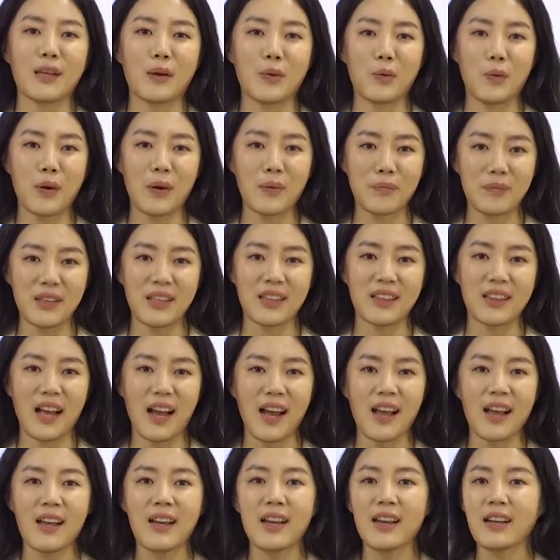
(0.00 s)
달한다고
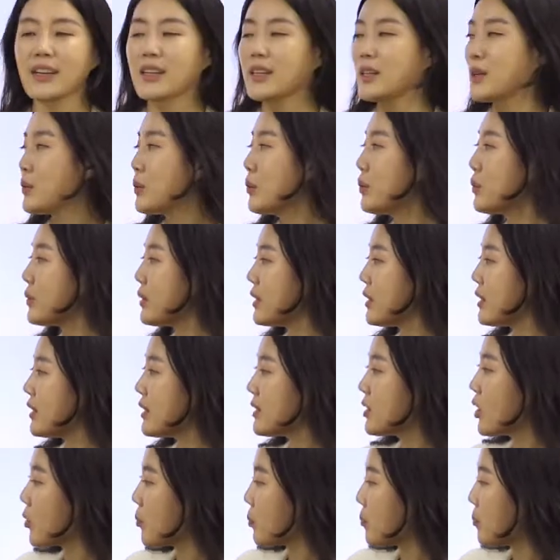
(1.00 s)
합니다. 그리고
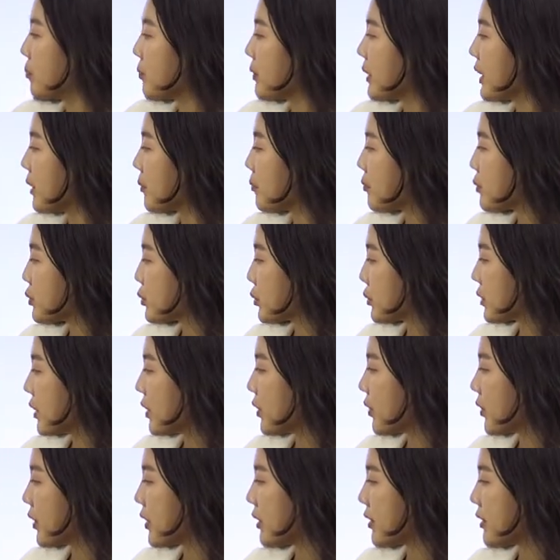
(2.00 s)
이 석피에
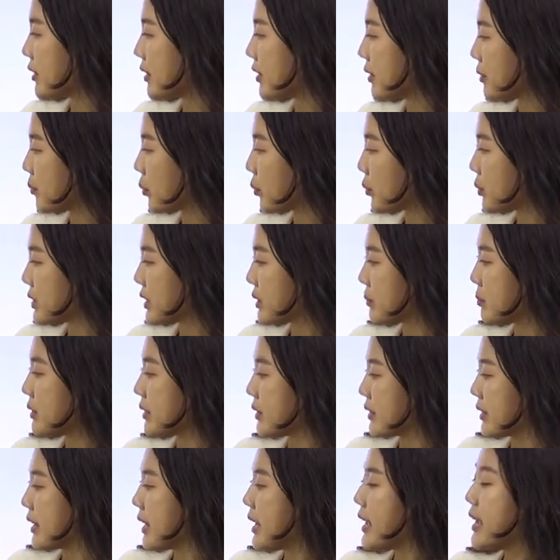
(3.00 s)
부조되어 있는
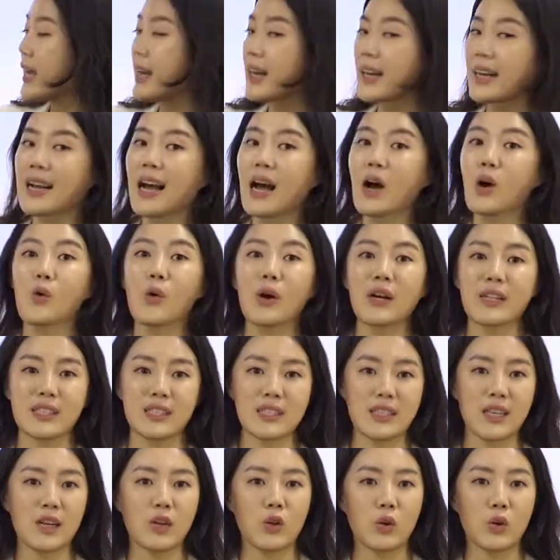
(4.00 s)
모습은
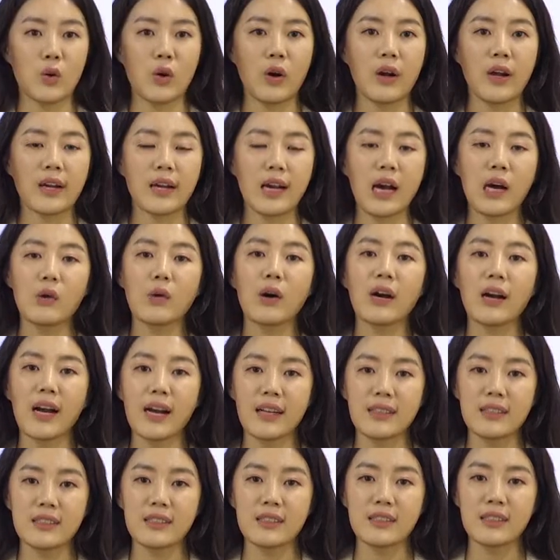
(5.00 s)
까왁셀로,
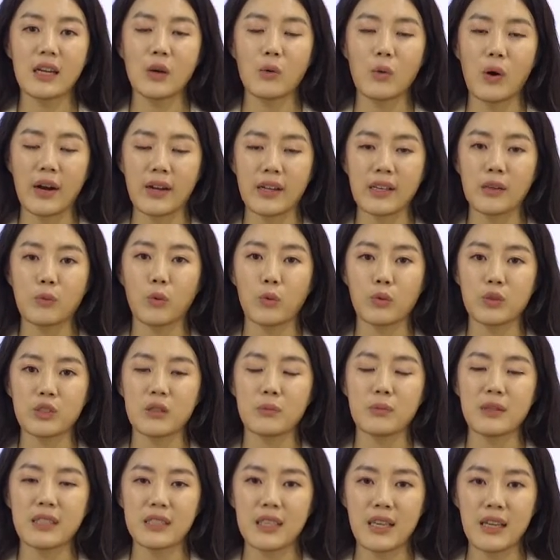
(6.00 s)
까왁하늘의 왕이
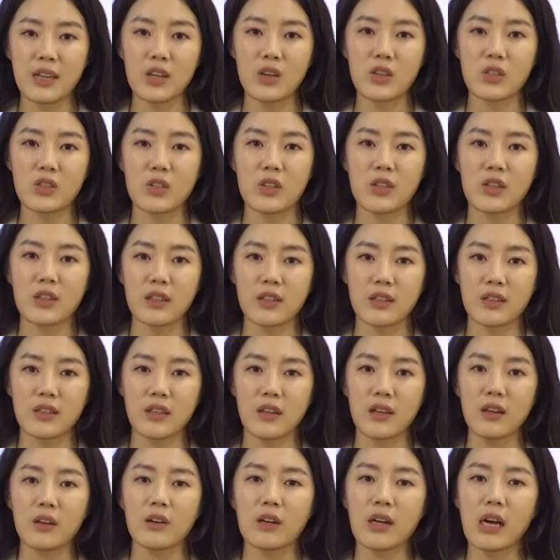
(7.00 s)
모습이 새겨져
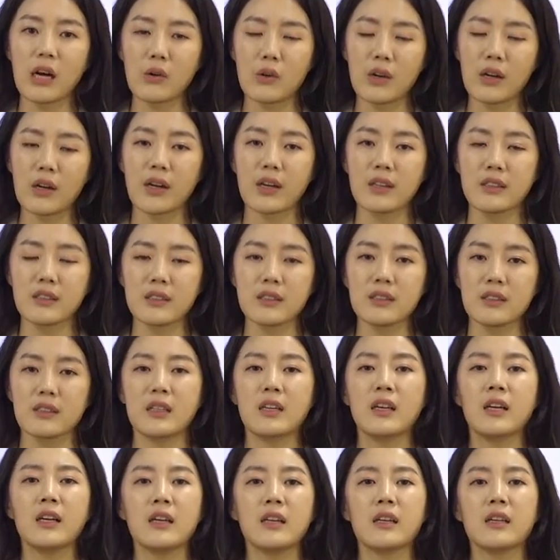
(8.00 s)
있는데요.
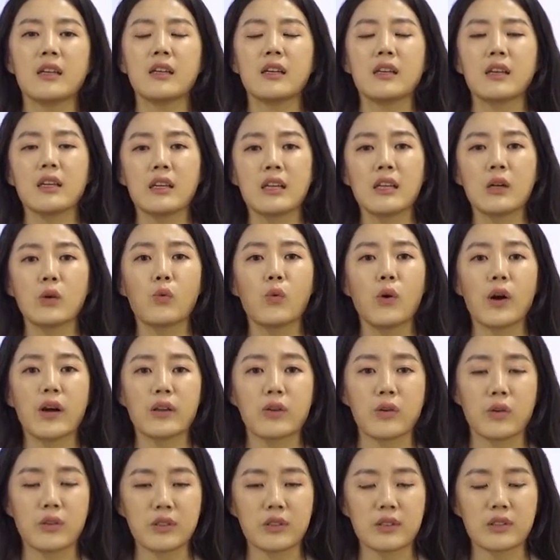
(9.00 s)
까왁하늘은 이
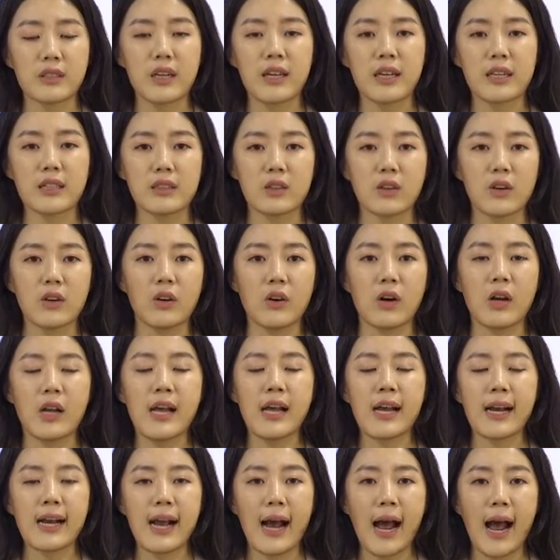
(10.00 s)
끼리고와 역사에서
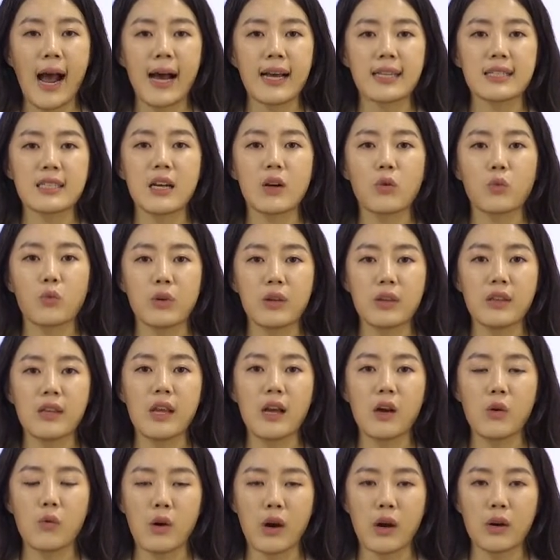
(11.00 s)
가장
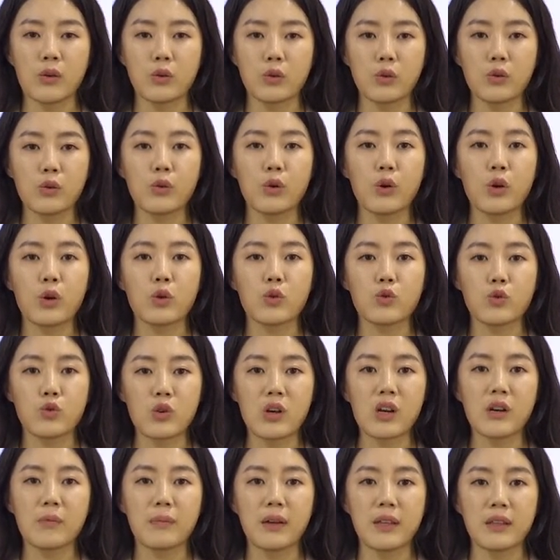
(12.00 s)
위대한 왕으로
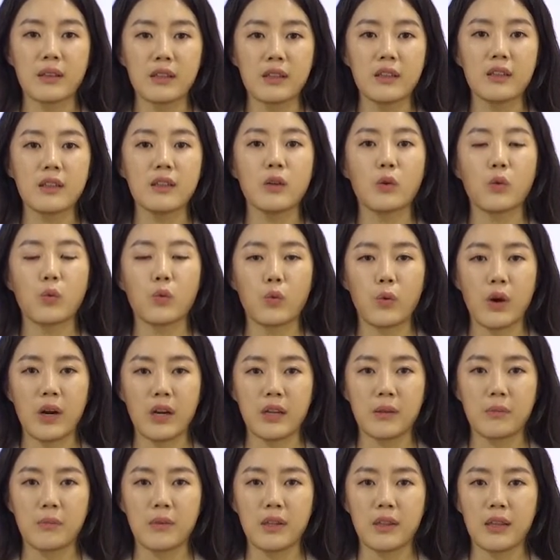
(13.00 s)
추앙받는
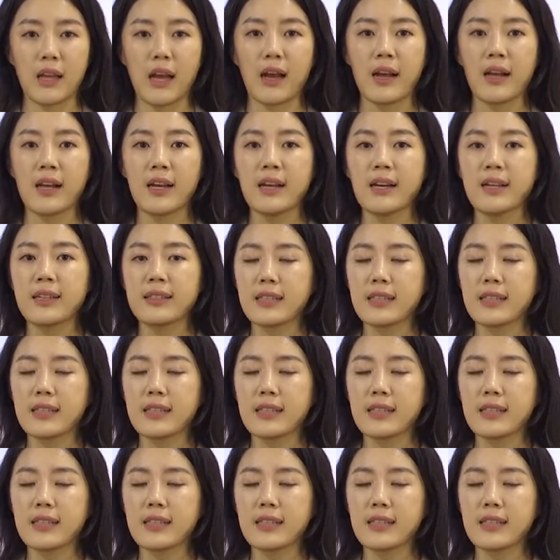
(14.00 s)
왕입니다.